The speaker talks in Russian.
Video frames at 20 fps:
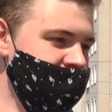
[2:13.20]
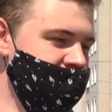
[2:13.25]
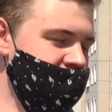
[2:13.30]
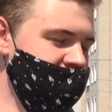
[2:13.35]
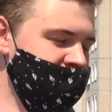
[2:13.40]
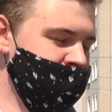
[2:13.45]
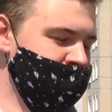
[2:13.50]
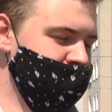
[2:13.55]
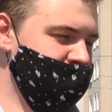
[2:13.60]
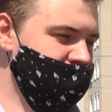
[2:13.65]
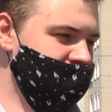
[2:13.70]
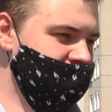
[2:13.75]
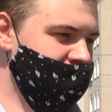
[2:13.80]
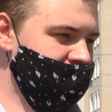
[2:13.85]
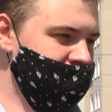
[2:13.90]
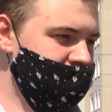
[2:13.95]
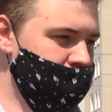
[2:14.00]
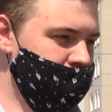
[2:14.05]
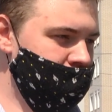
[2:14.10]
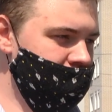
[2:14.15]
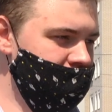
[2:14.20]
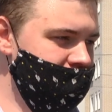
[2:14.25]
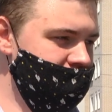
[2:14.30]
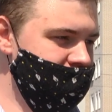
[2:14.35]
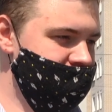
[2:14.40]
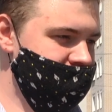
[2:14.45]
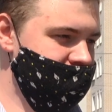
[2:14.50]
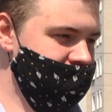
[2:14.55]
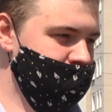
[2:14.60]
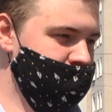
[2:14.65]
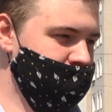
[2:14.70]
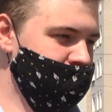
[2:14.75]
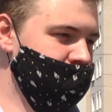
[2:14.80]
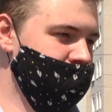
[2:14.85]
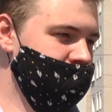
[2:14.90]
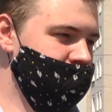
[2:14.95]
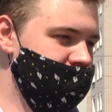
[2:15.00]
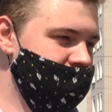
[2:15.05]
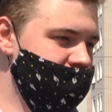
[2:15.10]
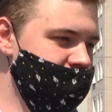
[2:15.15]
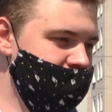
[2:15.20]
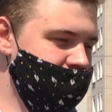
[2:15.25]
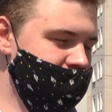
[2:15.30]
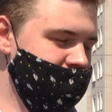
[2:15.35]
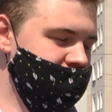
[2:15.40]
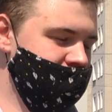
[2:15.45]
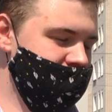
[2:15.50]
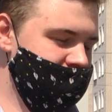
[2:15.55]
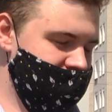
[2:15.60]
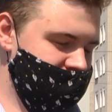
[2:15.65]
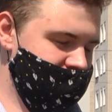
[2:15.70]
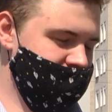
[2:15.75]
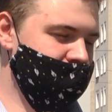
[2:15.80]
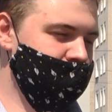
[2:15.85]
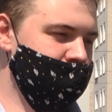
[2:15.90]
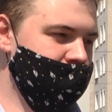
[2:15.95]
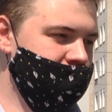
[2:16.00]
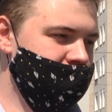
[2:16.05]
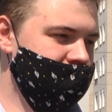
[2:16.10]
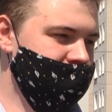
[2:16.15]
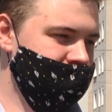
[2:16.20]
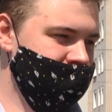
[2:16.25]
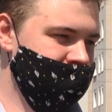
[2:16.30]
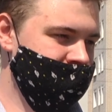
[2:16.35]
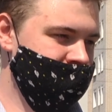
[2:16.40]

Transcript: за этим будет контроль, если будут действительно слить, то да.